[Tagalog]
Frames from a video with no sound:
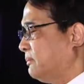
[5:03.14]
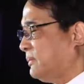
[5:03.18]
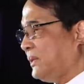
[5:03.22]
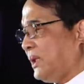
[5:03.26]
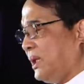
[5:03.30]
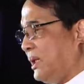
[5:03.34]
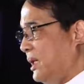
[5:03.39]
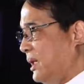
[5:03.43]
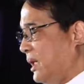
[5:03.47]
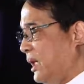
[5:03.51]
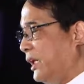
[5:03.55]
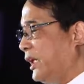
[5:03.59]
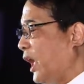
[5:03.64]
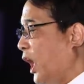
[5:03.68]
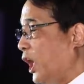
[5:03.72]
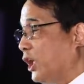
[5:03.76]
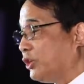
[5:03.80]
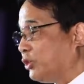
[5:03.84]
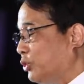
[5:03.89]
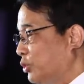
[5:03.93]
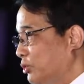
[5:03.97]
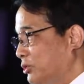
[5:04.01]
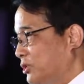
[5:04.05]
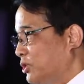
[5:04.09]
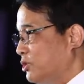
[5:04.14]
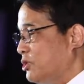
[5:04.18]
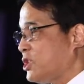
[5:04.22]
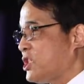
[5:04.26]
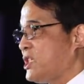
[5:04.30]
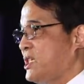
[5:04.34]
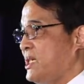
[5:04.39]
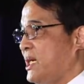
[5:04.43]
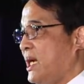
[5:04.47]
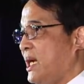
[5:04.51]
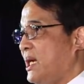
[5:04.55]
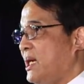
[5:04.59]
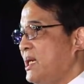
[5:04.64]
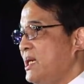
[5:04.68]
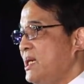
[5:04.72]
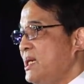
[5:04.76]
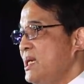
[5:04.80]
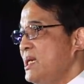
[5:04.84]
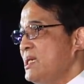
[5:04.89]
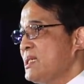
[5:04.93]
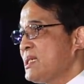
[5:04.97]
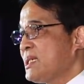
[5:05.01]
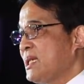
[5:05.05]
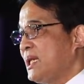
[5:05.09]
talaga nakatutok siya
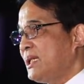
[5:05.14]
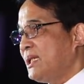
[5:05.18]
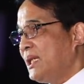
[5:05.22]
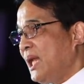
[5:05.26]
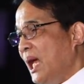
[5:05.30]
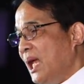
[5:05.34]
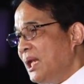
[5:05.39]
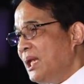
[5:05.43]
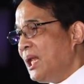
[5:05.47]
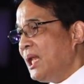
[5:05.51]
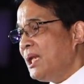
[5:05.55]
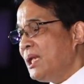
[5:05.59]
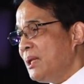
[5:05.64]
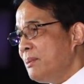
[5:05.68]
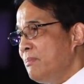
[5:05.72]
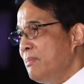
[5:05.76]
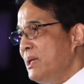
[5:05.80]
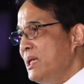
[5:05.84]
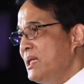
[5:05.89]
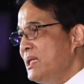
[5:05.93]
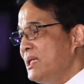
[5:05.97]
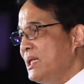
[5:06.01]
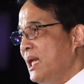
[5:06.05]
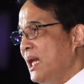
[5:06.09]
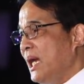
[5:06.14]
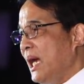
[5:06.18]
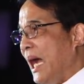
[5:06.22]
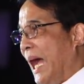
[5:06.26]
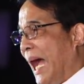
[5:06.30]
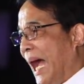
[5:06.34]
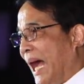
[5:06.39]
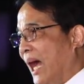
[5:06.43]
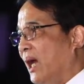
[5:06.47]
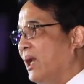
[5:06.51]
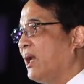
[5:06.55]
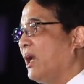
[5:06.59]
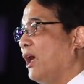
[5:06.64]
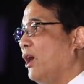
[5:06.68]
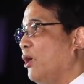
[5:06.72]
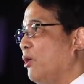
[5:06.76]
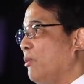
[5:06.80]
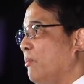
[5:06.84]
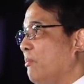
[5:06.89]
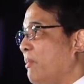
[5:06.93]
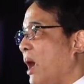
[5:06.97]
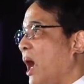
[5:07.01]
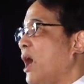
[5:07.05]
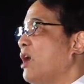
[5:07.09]
sa nalalabi niyang
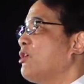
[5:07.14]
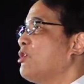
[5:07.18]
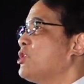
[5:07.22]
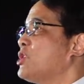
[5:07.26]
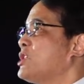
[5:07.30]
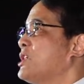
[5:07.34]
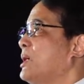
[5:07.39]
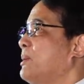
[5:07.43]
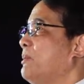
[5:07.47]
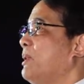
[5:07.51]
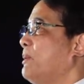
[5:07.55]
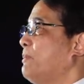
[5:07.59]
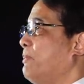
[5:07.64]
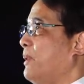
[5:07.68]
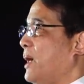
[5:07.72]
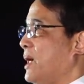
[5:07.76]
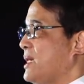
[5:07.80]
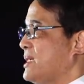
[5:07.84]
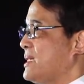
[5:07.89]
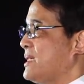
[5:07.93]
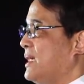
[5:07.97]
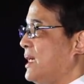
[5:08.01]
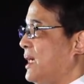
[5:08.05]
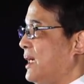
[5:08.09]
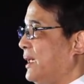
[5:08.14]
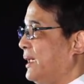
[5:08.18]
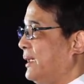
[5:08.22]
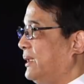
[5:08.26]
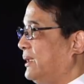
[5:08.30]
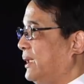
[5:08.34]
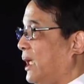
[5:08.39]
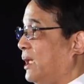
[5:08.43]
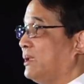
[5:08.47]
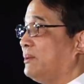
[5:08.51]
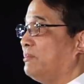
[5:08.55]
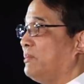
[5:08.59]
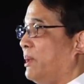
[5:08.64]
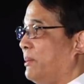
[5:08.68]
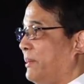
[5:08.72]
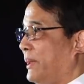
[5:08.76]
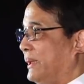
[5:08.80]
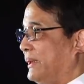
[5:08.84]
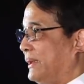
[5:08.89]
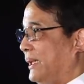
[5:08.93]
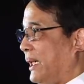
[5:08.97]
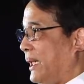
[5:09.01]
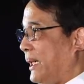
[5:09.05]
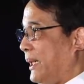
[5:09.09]
araw bago siya magpakasakit at
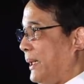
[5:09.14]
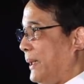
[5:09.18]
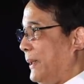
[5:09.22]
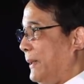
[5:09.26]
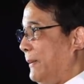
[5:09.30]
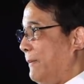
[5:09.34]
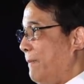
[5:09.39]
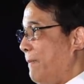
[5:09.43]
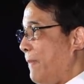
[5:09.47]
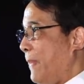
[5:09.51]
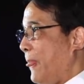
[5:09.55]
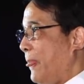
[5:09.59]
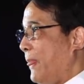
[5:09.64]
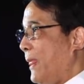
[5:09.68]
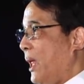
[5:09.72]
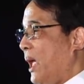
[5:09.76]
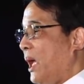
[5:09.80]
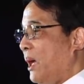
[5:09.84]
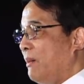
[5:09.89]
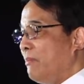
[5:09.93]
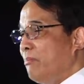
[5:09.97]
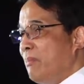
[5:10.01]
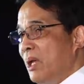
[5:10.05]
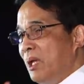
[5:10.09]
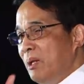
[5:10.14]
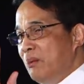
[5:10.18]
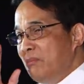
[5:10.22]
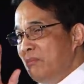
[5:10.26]
mamatay may